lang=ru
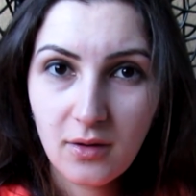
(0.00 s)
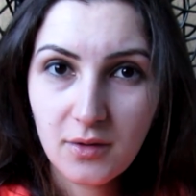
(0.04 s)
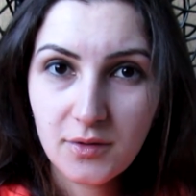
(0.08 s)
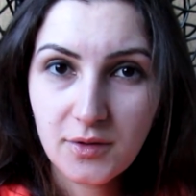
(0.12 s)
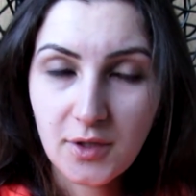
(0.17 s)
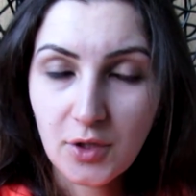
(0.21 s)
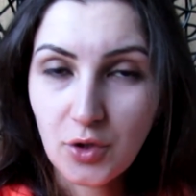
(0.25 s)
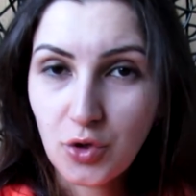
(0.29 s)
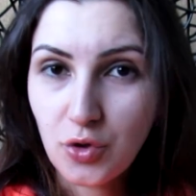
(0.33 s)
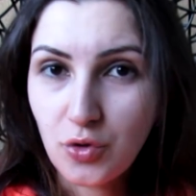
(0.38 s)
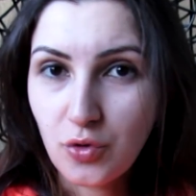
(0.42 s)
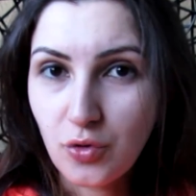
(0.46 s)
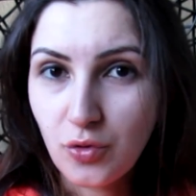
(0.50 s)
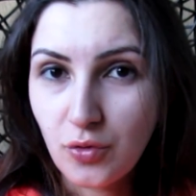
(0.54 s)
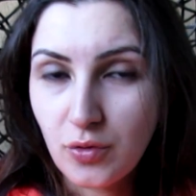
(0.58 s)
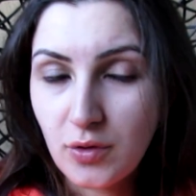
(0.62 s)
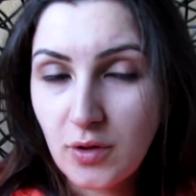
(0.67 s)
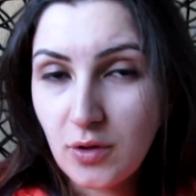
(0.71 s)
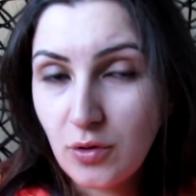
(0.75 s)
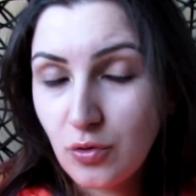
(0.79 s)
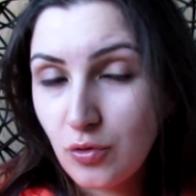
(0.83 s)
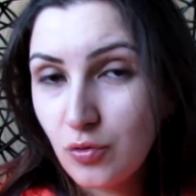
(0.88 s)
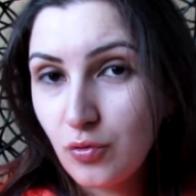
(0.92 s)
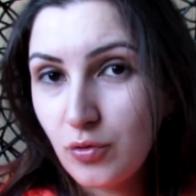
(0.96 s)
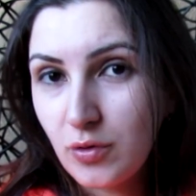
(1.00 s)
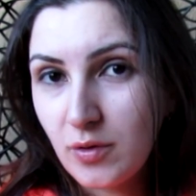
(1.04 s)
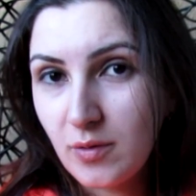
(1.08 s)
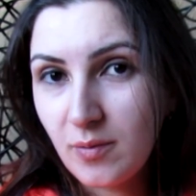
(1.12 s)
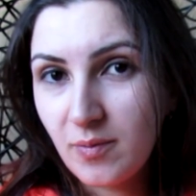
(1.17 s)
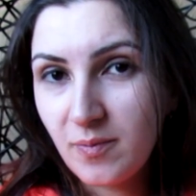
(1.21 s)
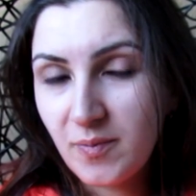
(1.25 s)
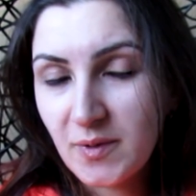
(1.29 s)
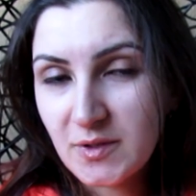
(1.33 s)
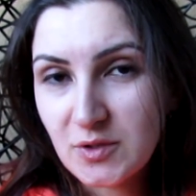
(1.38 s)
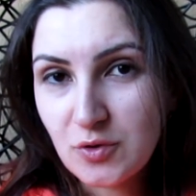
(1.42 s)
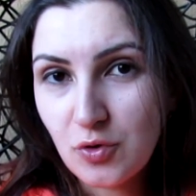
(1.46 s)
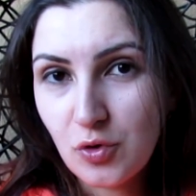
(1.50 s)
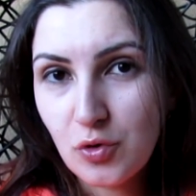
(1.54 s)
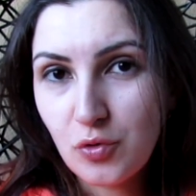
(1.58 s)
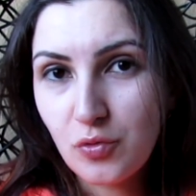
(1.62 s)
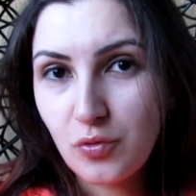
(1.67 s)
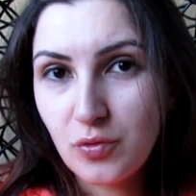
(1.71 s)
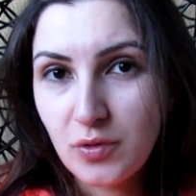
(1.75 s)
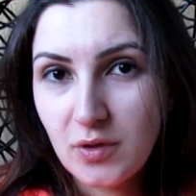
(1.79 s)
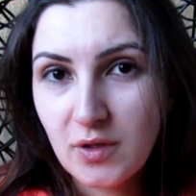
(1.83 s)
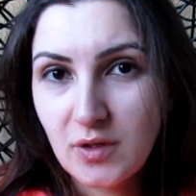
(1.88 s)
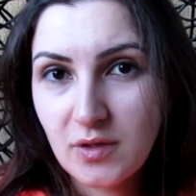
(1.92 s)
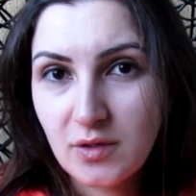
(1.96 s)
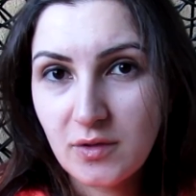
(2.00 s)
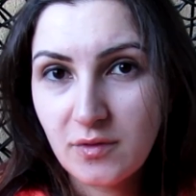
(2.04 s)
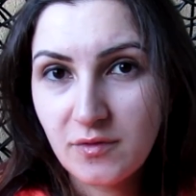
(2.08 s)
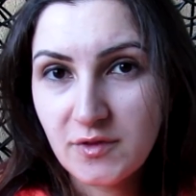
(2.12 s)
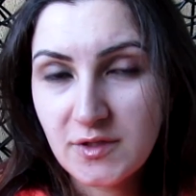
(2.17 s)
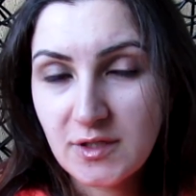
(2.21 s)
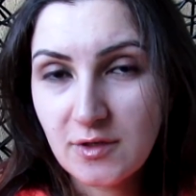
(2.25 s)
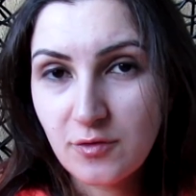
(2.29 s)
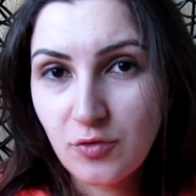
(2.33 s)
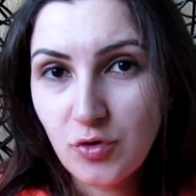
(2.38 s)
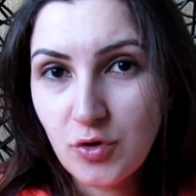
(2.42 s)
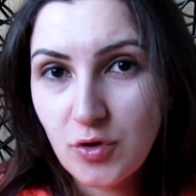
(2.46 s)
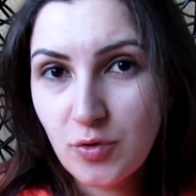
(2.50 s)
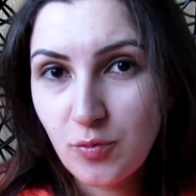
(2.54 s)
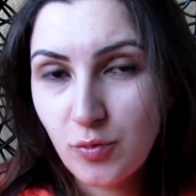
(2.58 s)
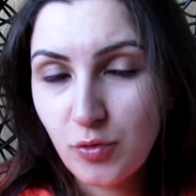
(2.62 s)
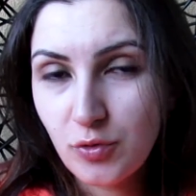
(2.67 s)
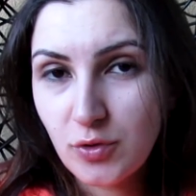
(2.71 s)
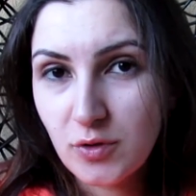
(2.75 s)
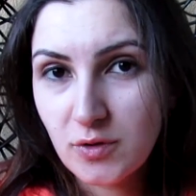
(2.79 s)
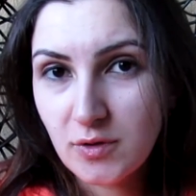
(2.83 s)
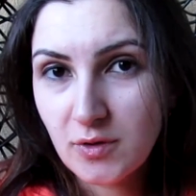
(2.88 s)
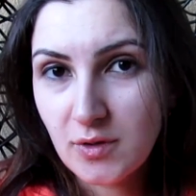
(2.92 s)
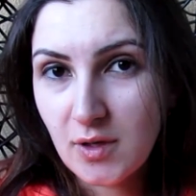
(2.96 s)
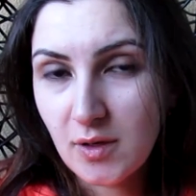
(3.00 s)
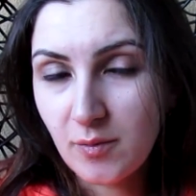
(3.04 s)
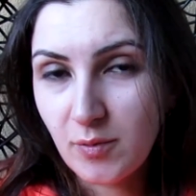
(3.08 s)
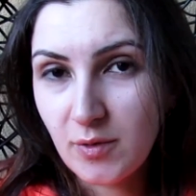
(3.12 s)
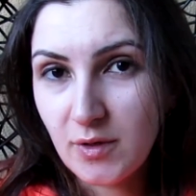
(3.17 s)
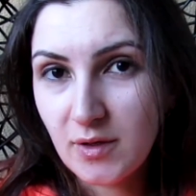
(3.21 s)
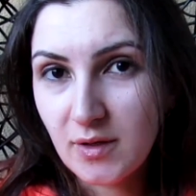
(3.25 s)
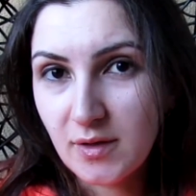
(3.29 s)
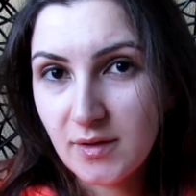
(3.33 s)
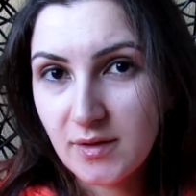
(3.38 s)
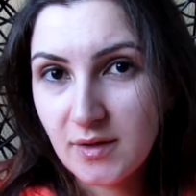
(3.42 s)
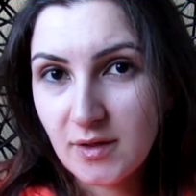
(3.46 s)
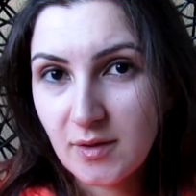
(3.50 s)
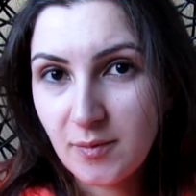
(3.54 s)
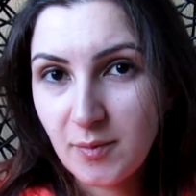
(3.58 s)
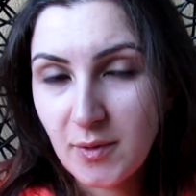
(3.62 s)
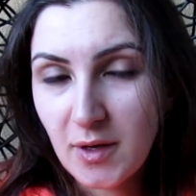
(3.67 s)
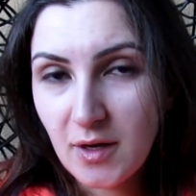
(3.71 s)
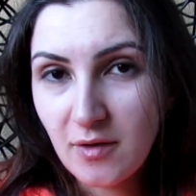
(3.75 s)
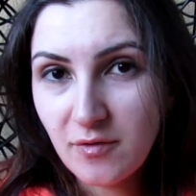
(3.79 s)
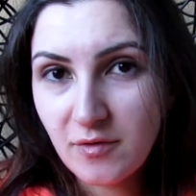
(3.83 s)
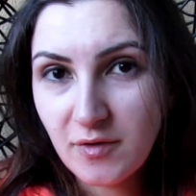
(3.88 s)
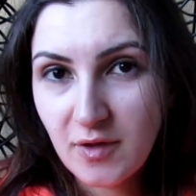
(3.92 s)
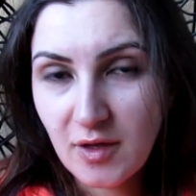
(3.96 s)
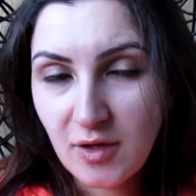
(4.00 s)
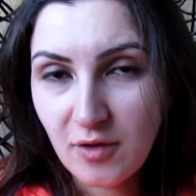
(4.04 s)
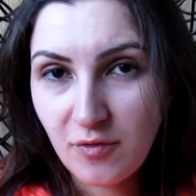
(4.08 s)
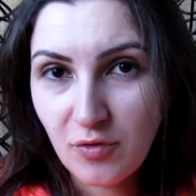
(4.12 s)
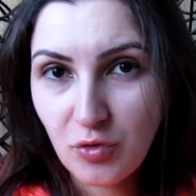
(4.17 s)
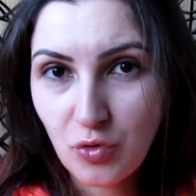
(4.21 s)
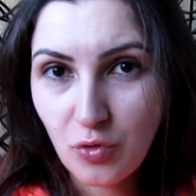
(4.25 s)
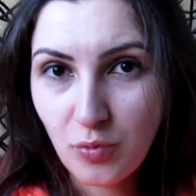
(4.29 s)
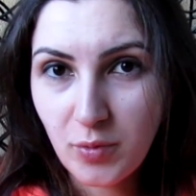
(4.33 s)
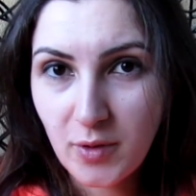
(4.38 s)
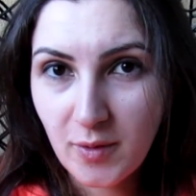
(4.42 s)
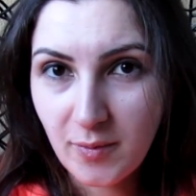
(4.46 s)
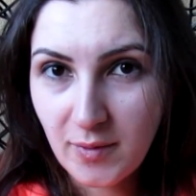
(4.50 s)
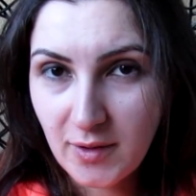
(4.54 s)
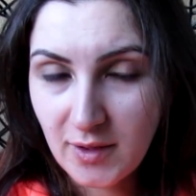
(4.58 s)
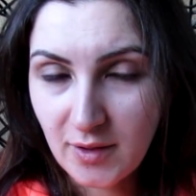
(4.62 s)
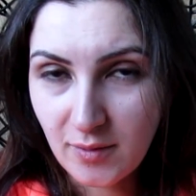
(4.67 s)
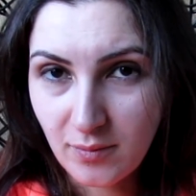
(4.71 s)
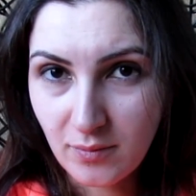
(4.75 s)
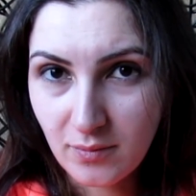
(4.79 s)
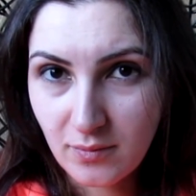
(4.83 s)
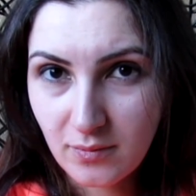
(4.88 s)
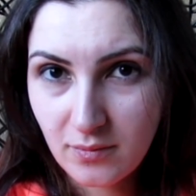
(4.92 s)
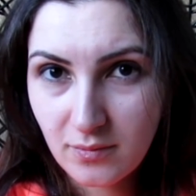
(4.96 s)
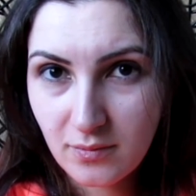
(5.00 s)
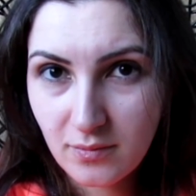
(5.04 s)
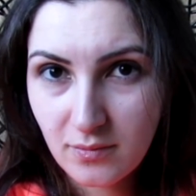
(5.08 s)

Так что, ну и поскольку у них все равно не будет как бы никаких прав, я не вижу проблем.